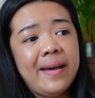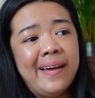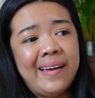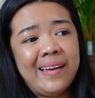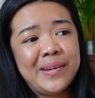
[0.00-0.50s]

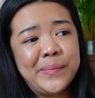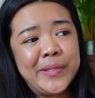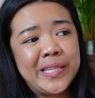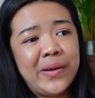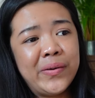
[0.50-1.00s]
uh, ano
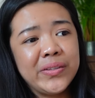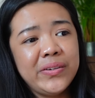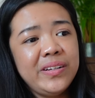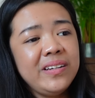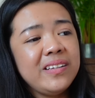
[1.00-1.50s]
pang tawag
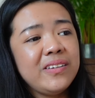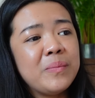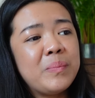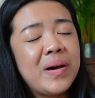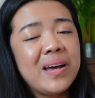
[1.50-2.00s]
doon?
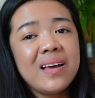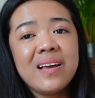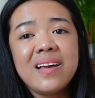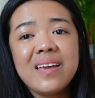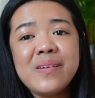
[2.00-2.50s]
Yung pag,
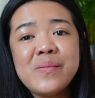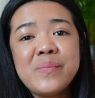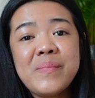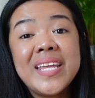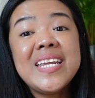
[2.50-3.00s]

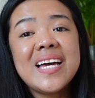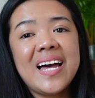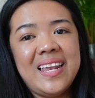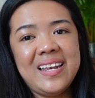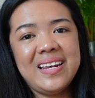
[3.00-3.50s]
yung
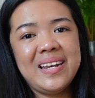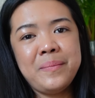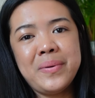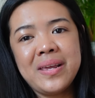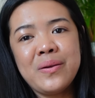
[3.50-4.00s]
medical,
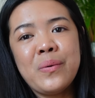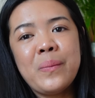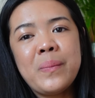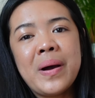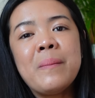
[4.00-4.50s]
libre
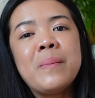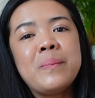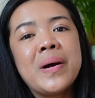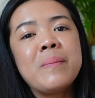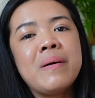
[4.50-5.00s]
yung pang,
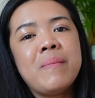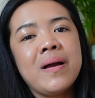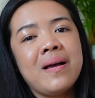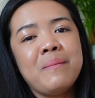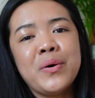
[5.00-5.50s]

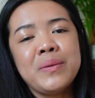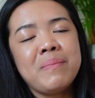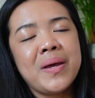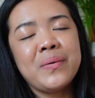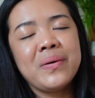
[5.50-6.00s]
pagpapagamot.
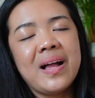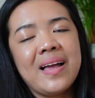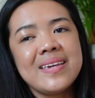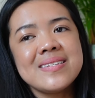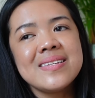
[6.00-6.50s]
Pero
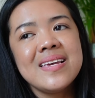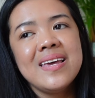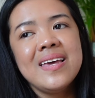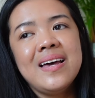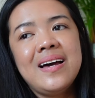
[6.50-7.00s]
guys,
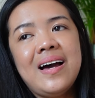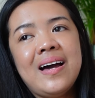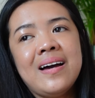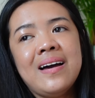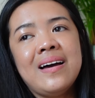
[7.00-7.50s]

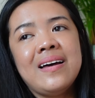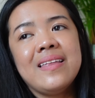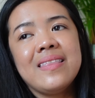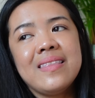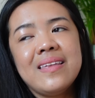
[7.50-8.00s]
uh,
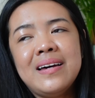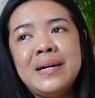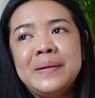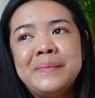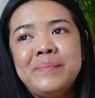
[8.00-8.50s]

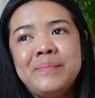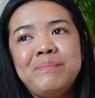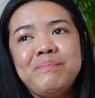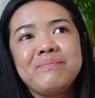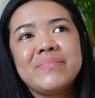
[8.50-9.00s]
ang
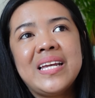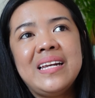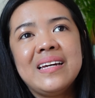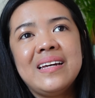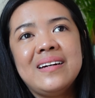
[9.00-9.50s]

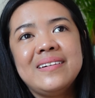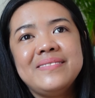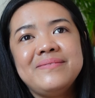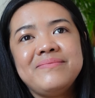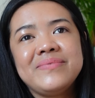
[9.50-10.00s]

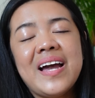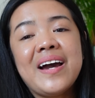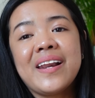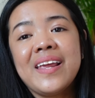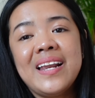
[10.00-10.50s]
talagang,
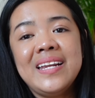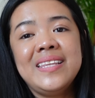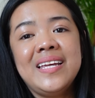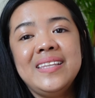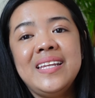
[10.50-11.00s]
ang
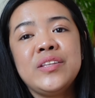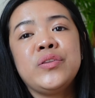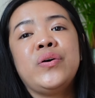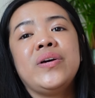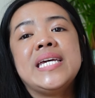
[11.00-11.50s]
realidad
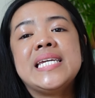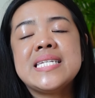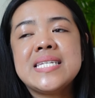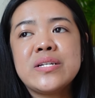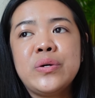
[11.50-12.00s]
dito
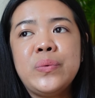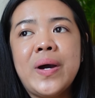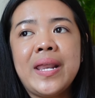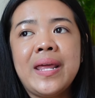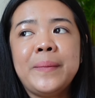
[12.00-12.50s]
is,
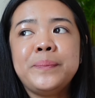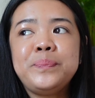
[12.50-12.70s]
kunwari,